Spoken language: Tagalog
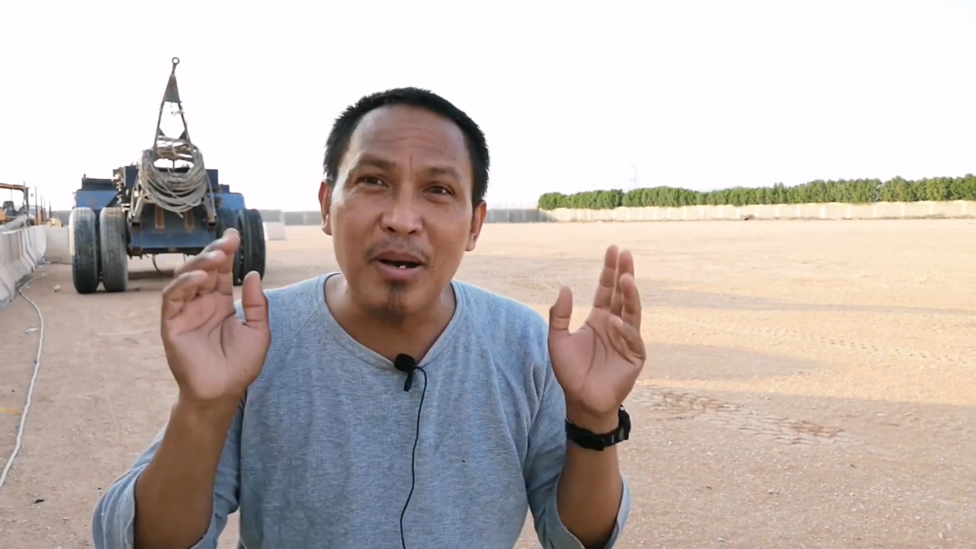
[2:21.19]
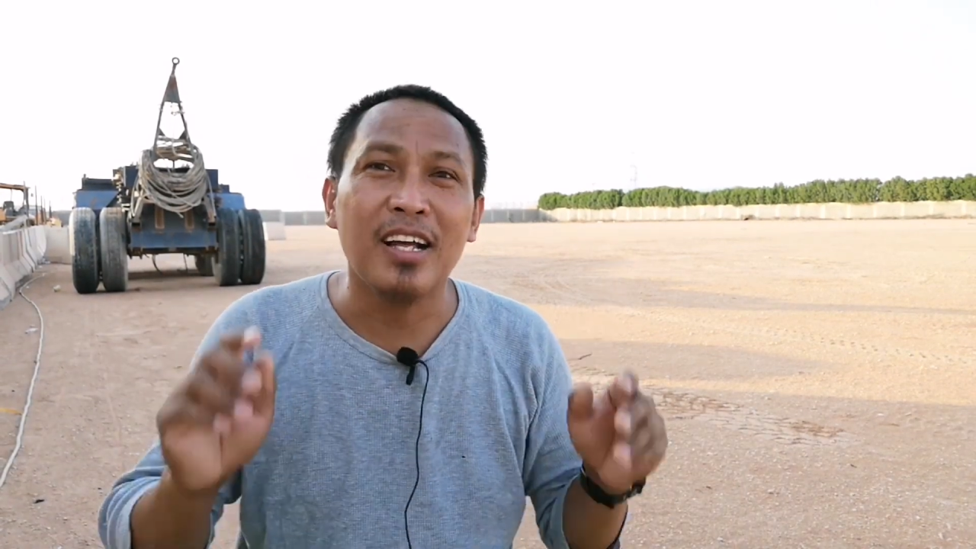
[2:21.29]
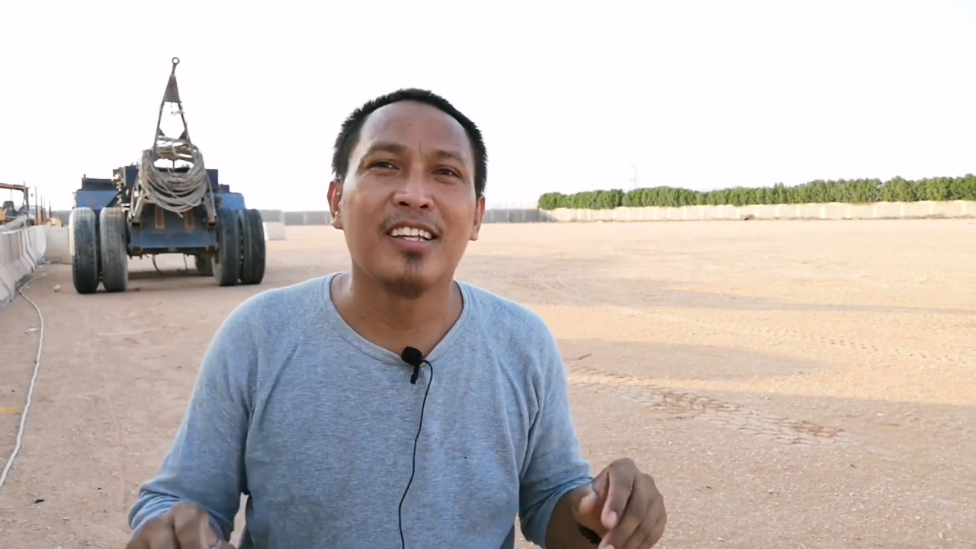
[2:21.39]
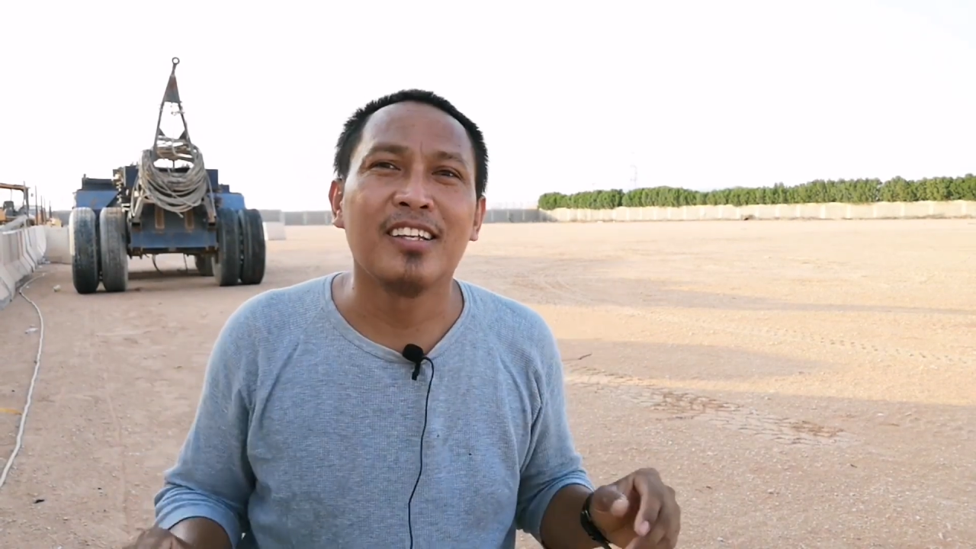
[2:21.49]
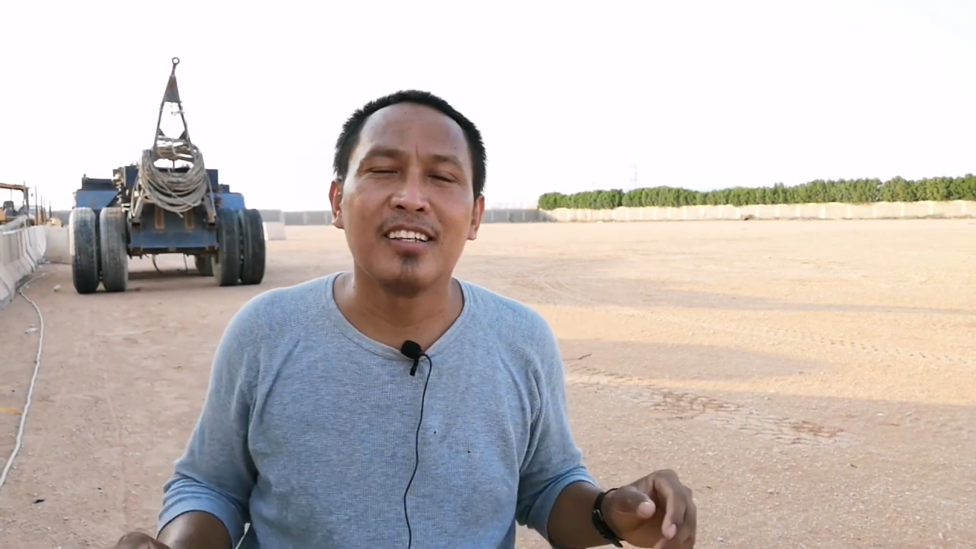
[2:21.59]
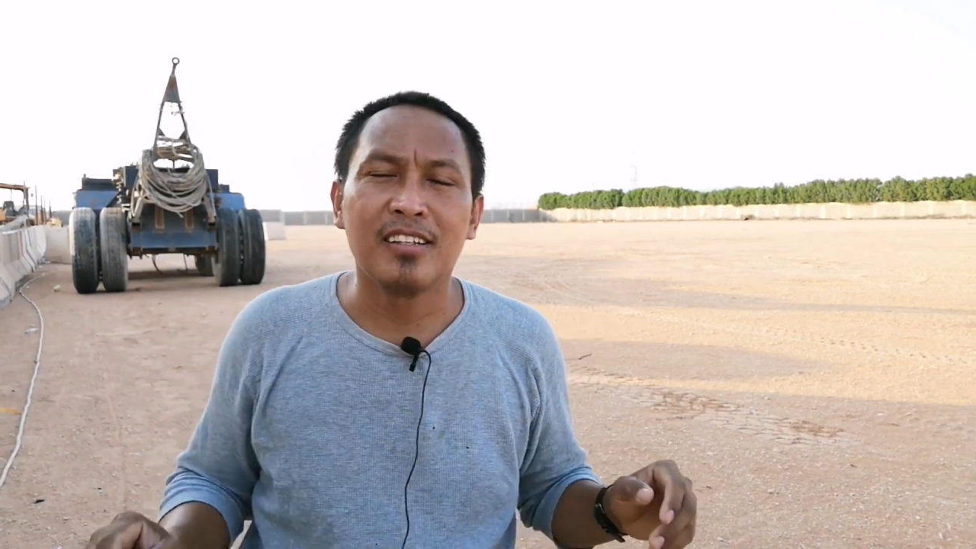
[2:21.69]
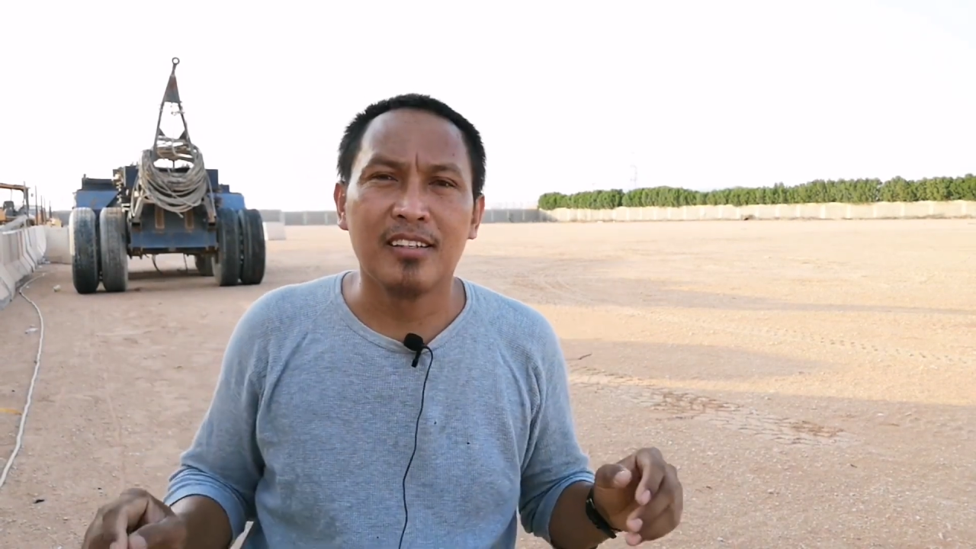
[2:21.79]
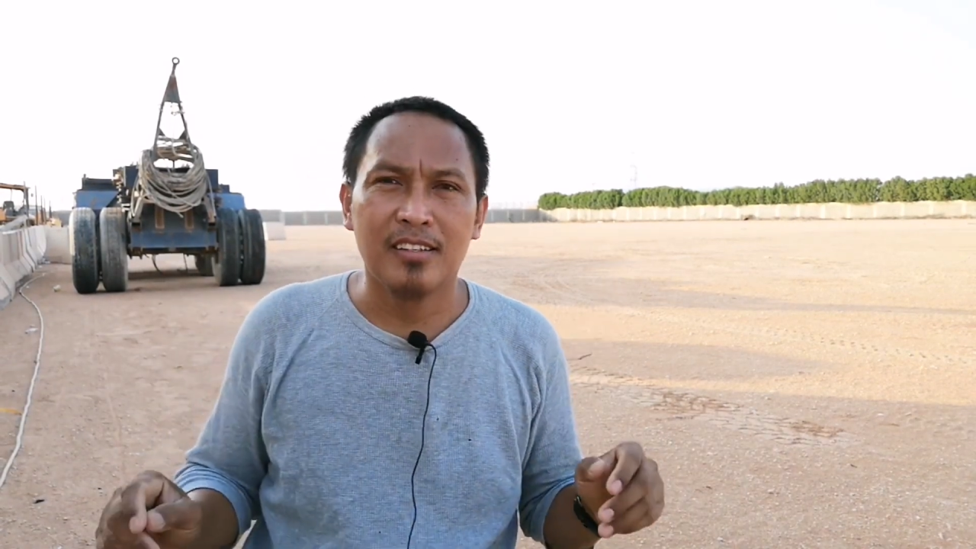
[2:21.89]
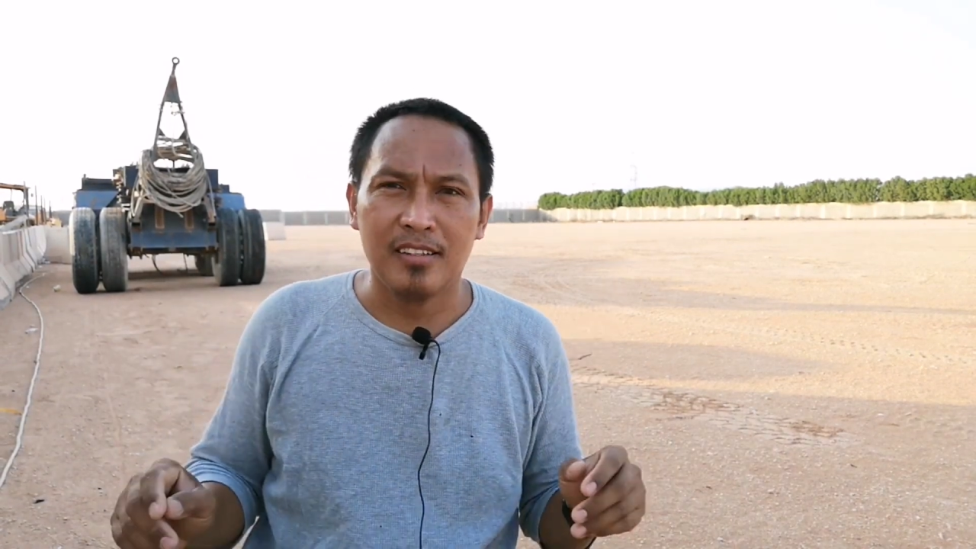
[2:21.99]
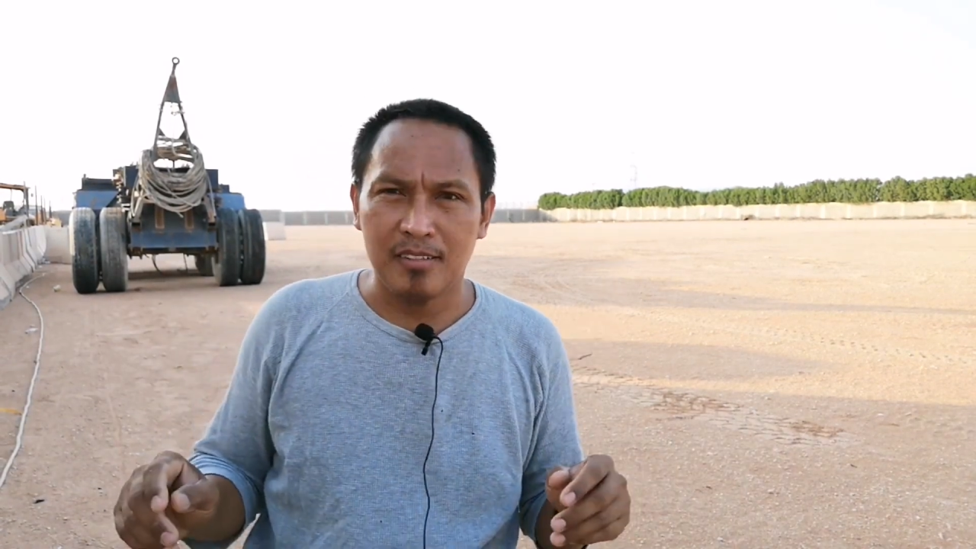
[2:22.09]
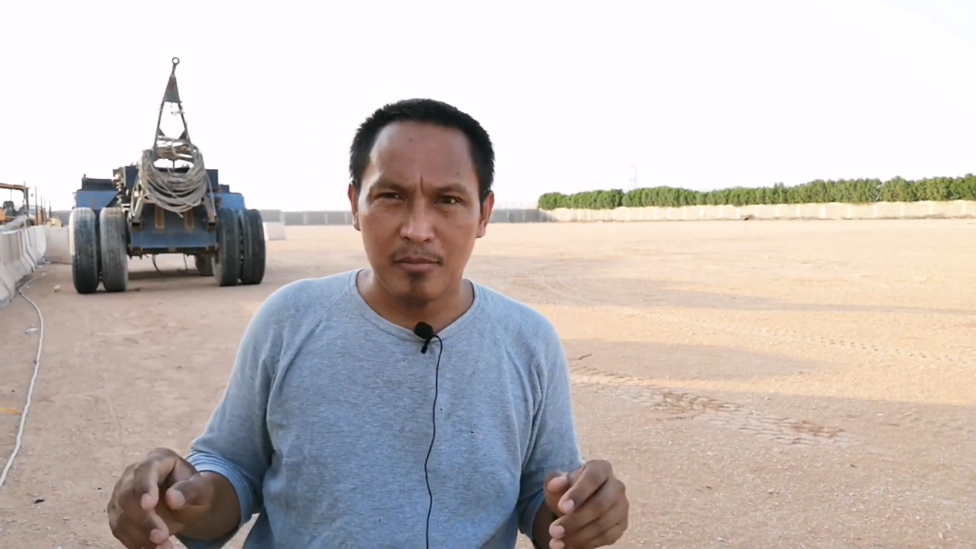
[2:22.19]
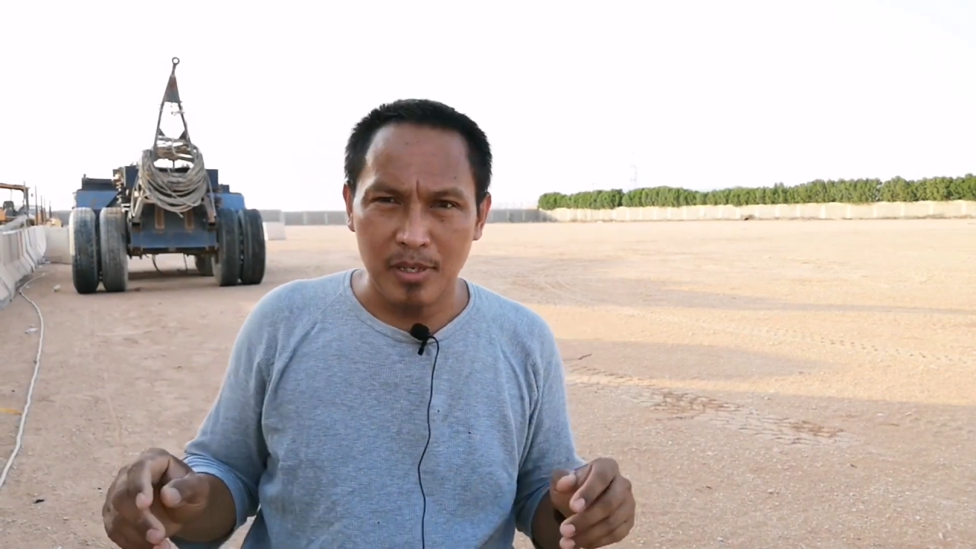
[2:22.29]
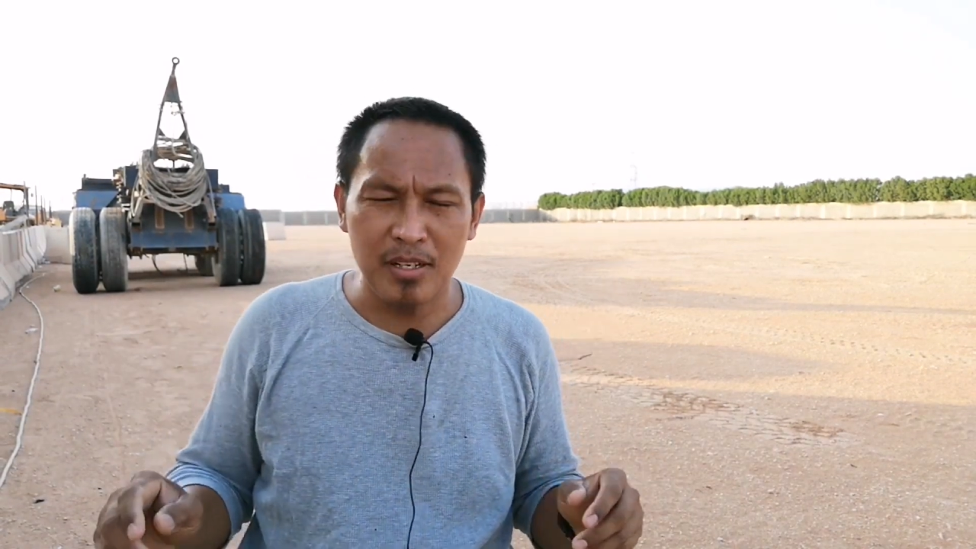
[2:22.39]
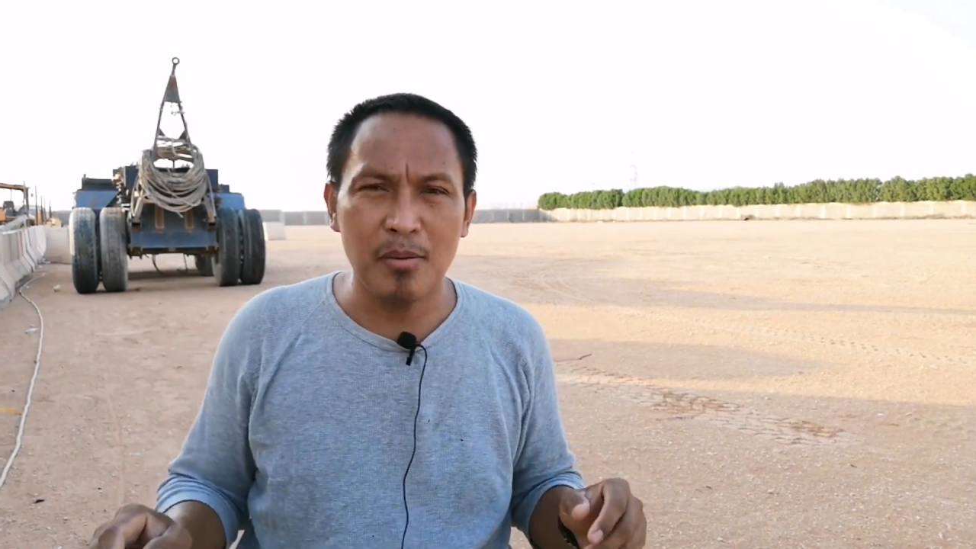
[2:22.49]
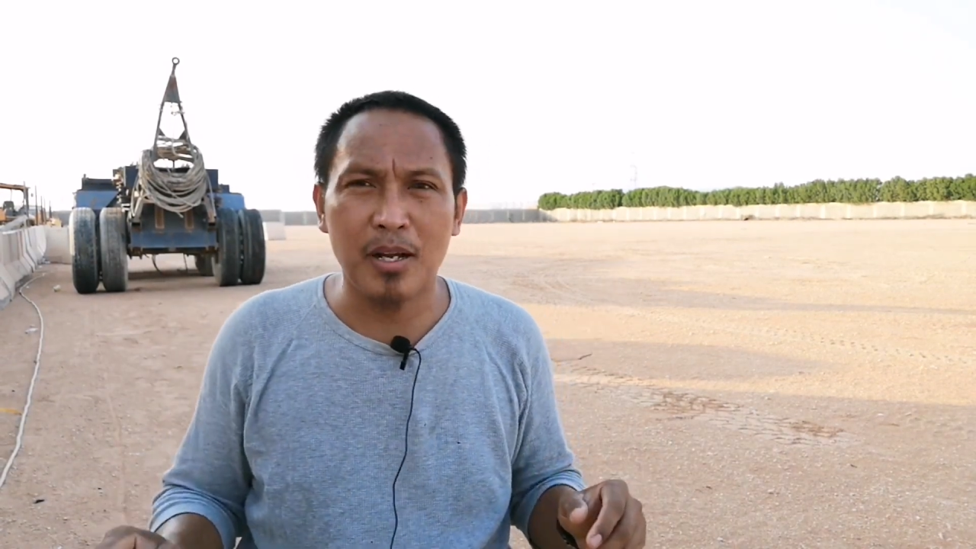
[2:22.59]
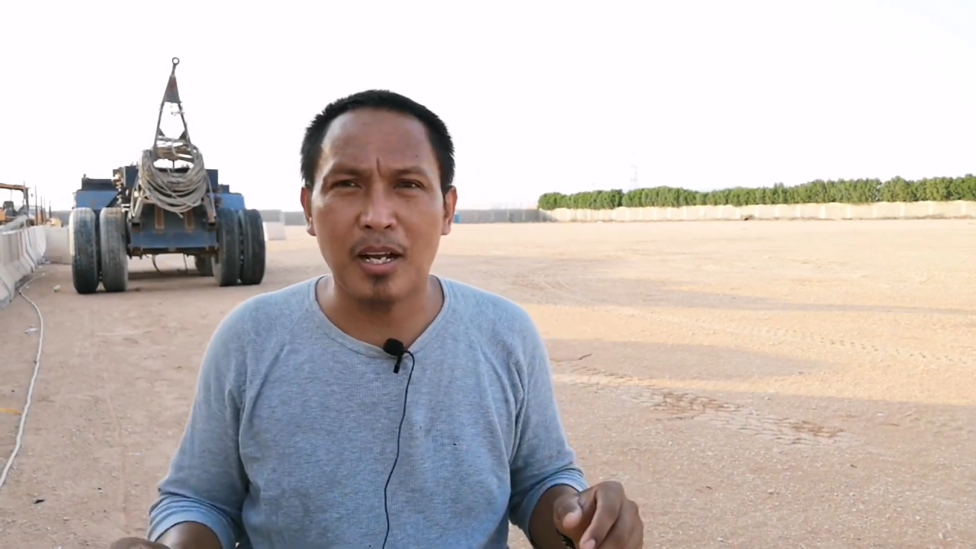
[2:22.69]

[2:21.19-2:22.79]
ba magka